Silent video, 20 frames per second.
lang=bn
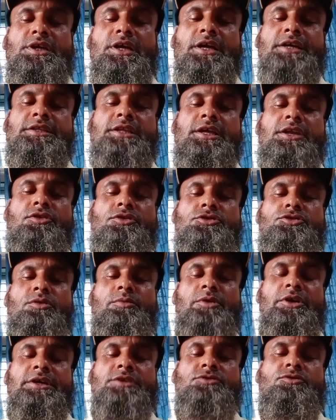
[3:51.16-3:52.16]
এই দীর্ঘ
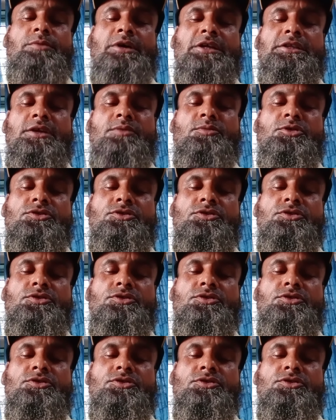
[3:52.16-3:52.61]
সময়ে তোমাদের